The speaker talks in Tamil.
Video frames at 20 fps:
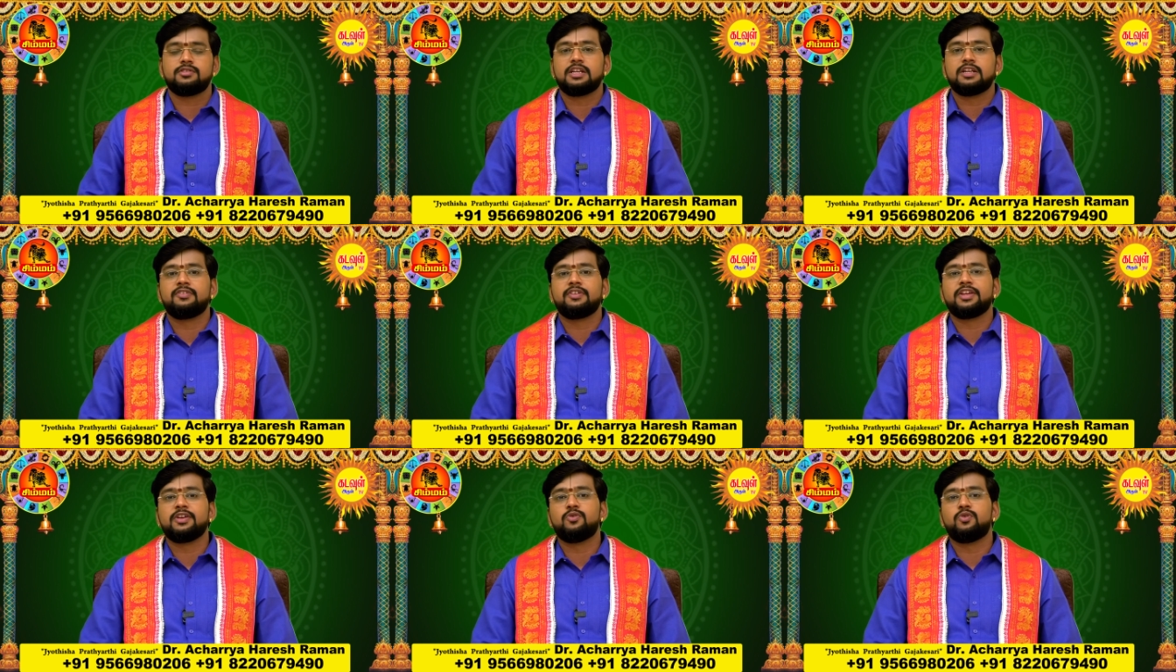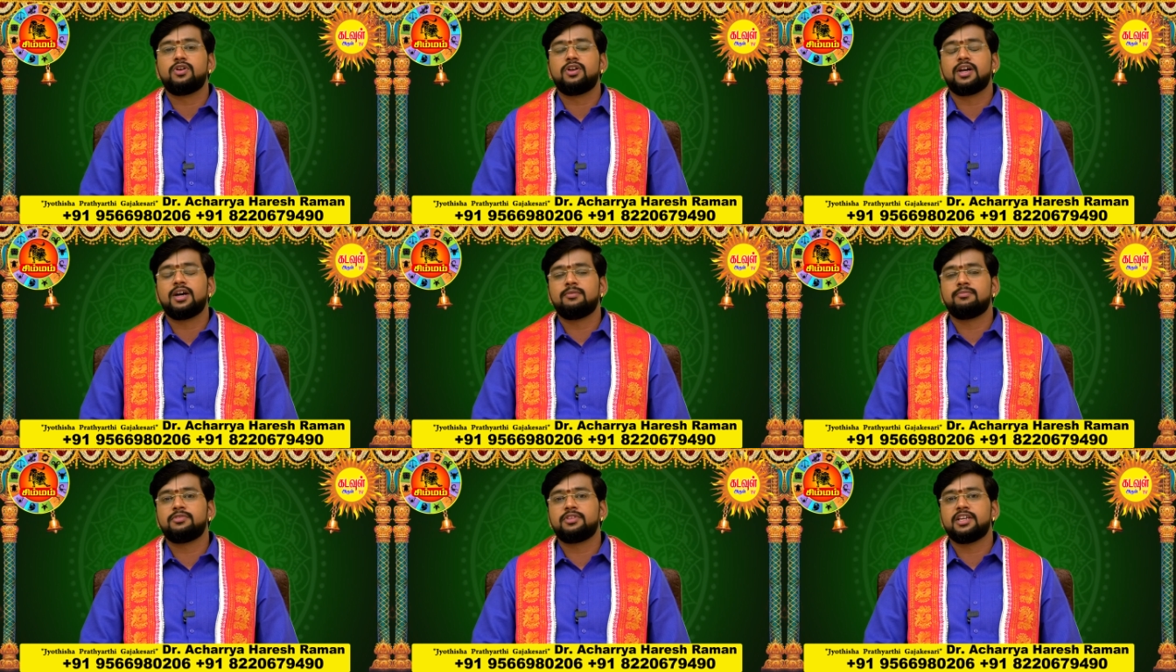ஜனவரி
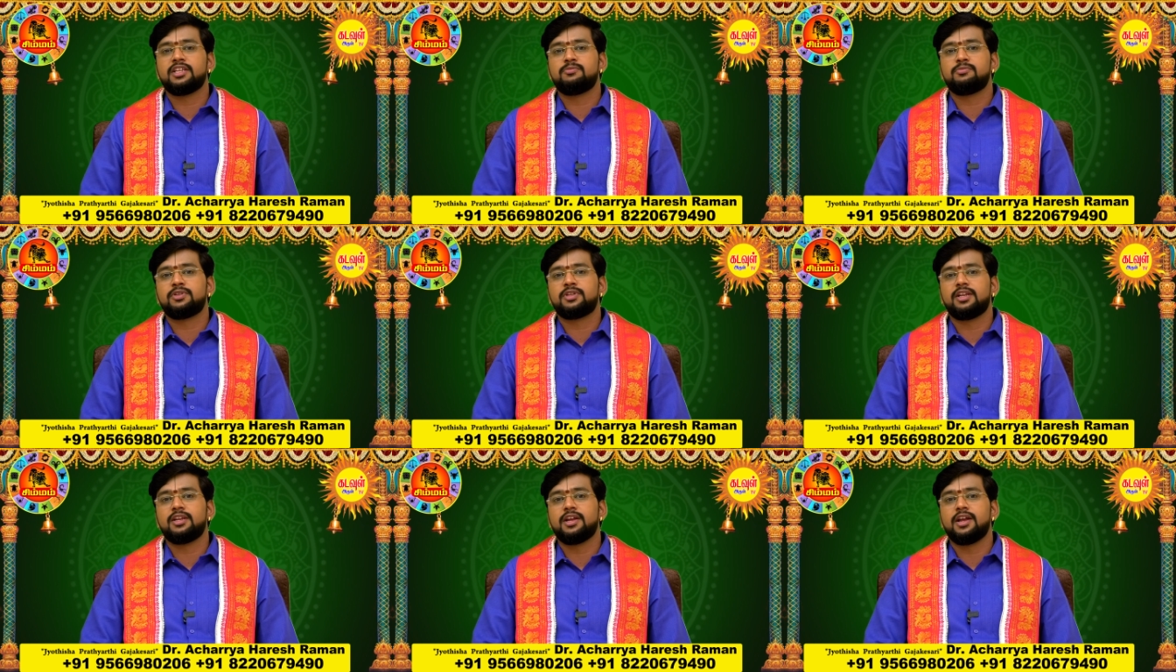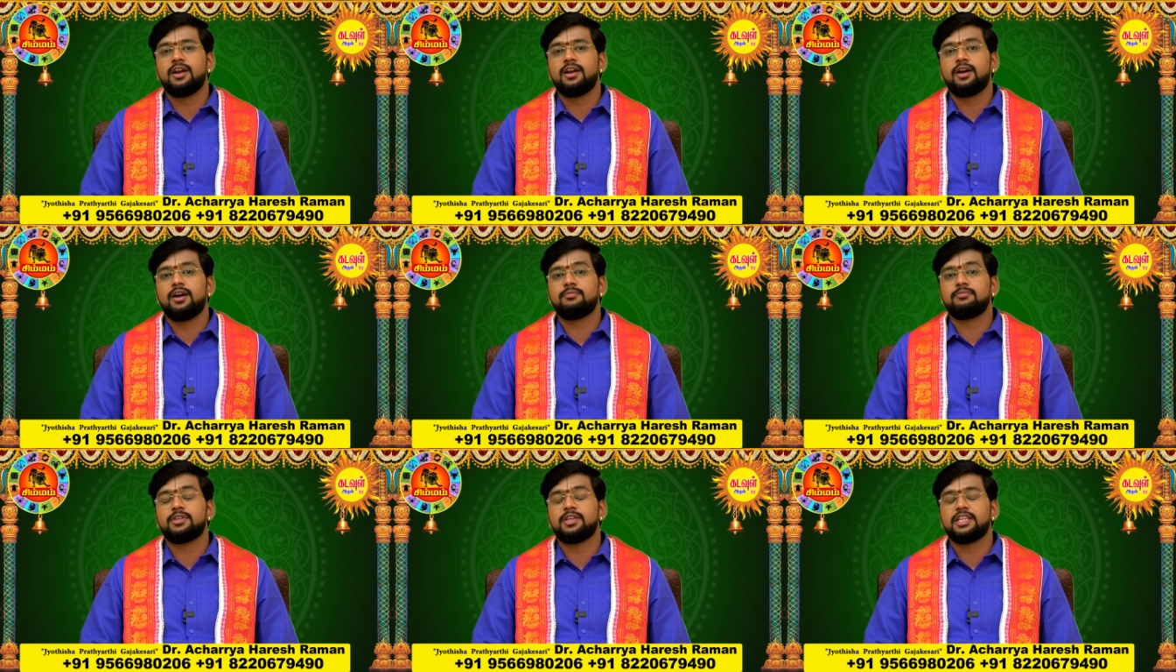ஒன்றாம் தேதி முதல்
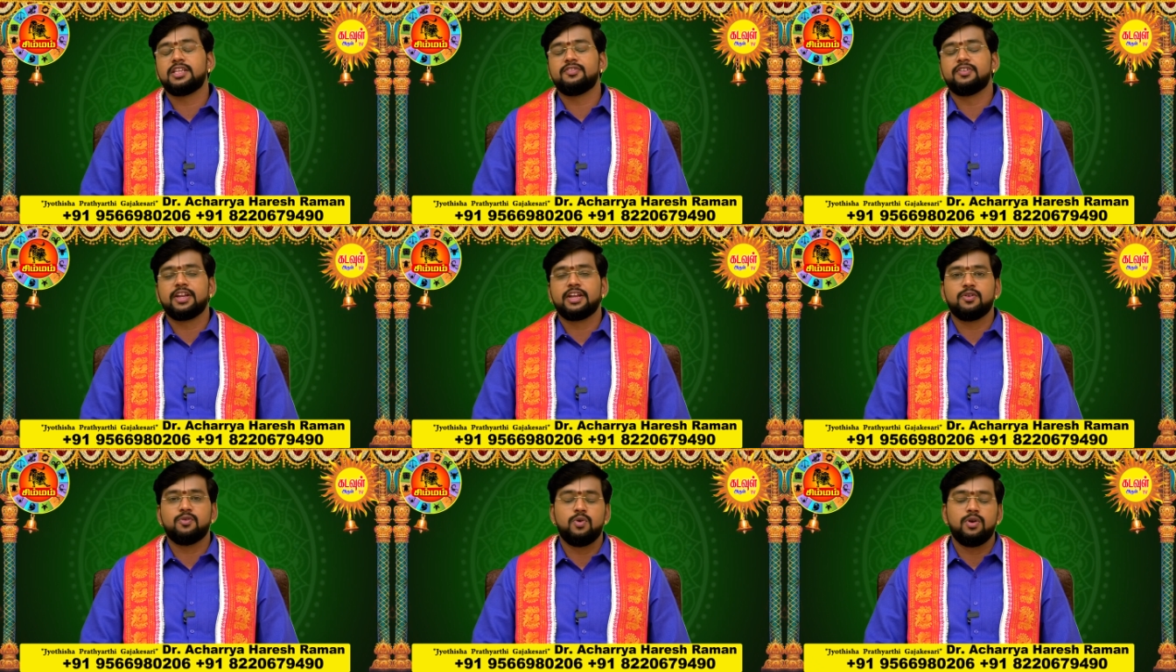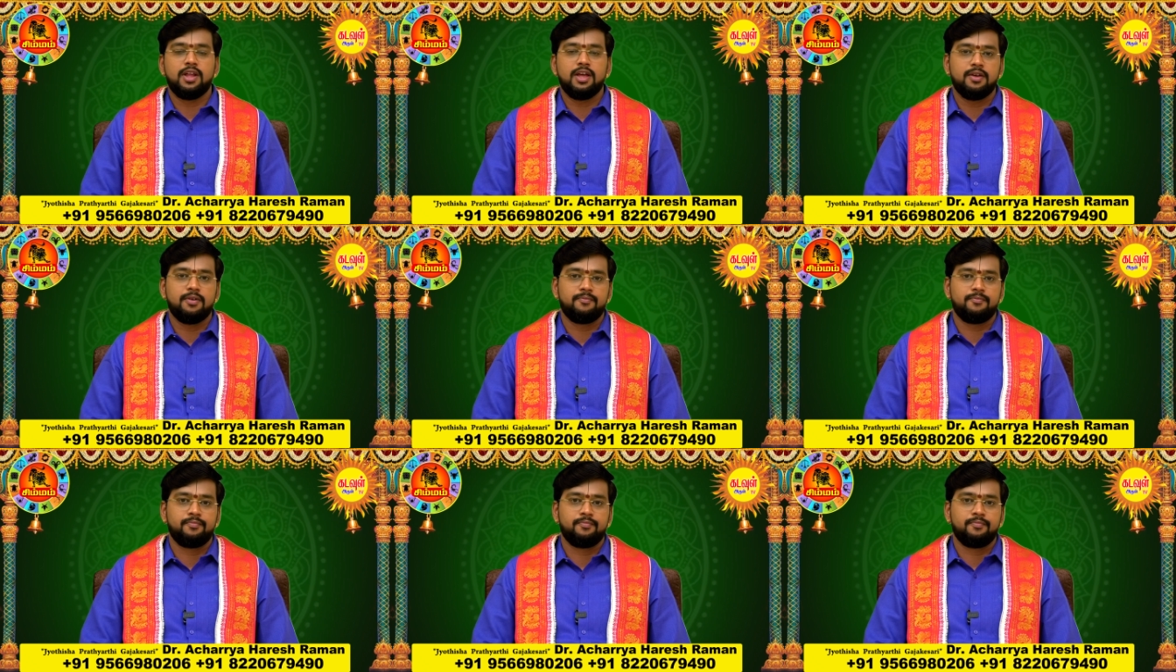ஏழாம் தேதி வரை உள்ள